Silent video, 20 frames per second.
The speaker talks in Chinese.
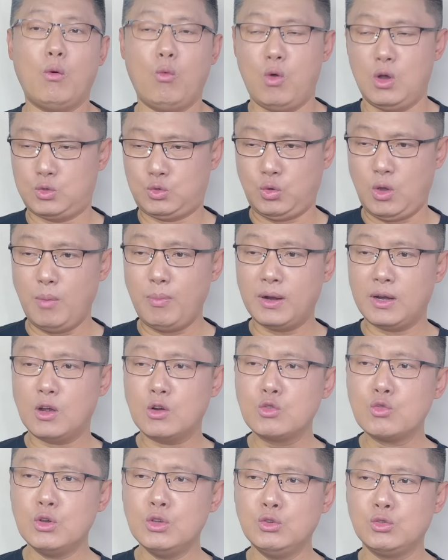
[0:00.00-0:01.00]
我绝不
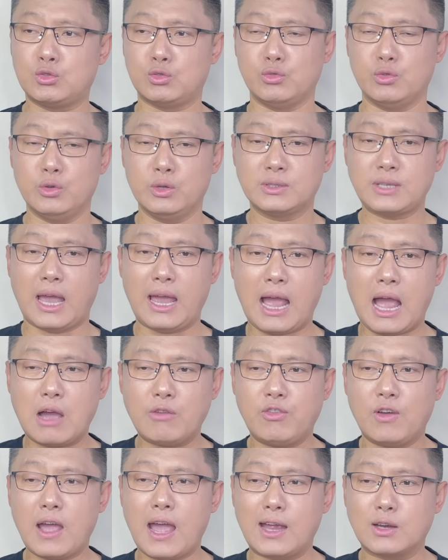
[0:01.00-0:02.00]
能允许在阿
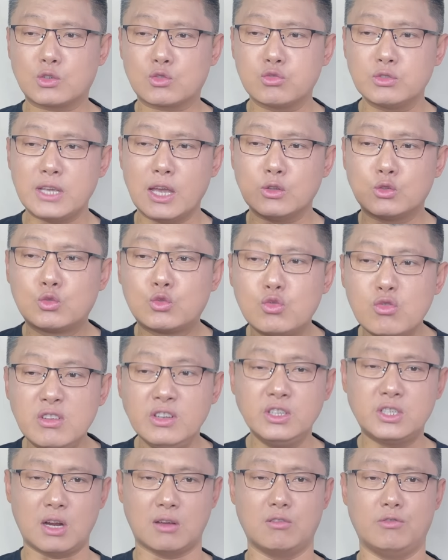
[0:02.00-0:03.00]
富汗出现军
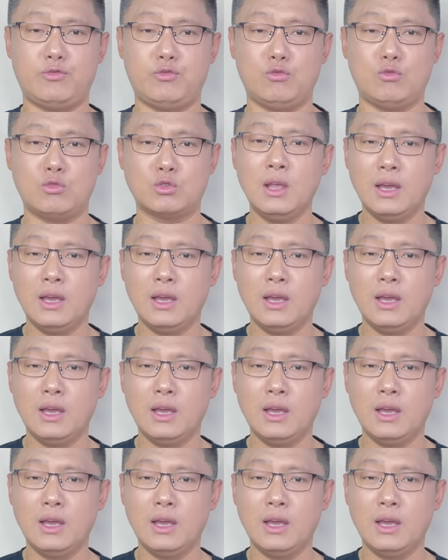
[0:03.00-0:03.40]
政府。